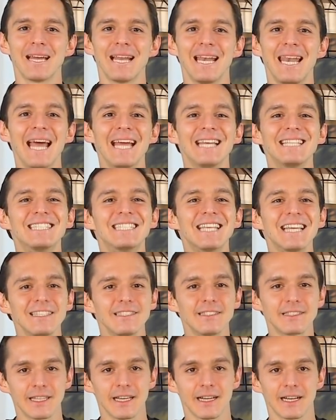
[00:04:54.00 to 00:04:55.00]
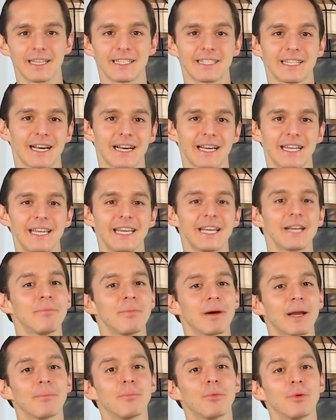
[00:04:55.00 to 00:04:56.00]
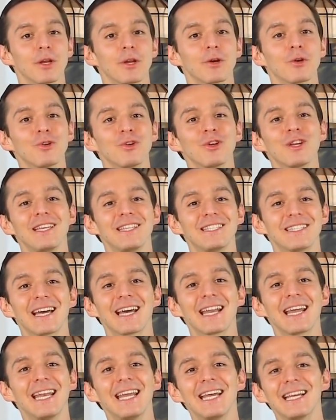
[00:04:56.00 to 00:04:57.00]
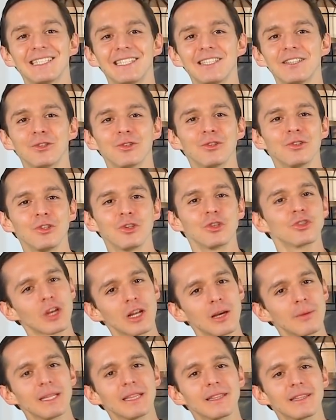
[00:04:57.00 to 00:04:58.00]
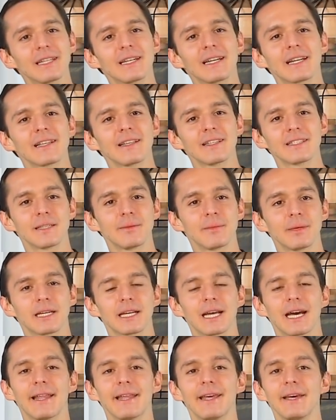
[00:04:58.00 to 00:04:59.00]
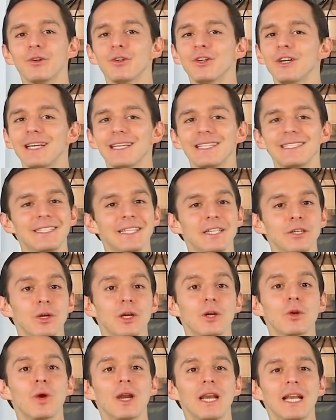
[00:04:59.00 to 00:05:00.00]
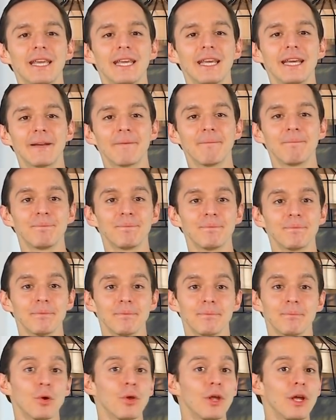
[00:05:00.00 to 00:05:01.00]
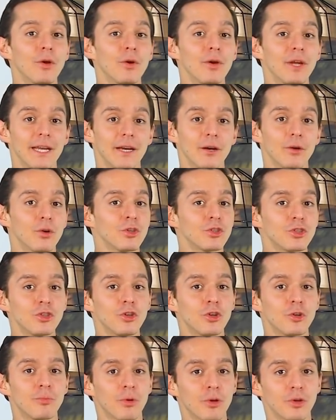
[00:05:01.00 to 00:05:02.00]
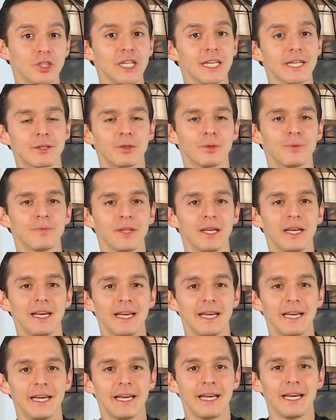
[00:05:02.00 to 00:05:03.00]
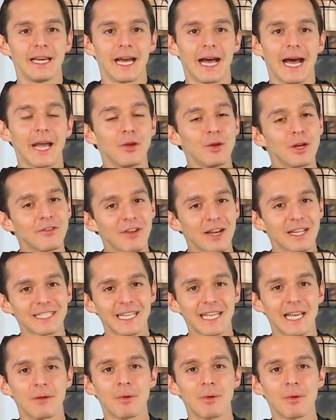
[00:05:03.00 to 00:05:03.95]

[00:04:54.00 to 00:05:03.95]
la esencia que se requiere para poder conquistar el éxito, no solamente en redes de mercadeo, sino en cualquier modelo de negocio o proyecto. Hay una frase que